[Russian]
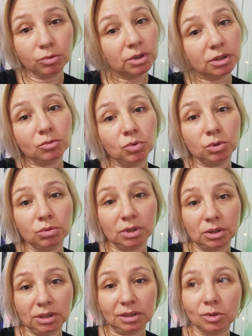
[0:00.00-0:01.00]
вот сегодня у
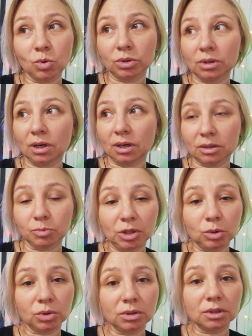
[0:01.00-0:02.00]
нас этот год как раз
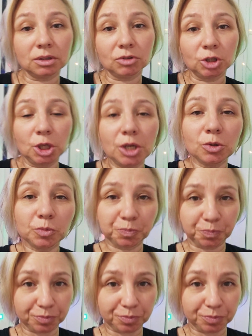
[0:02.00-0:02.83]
подходит к завершению,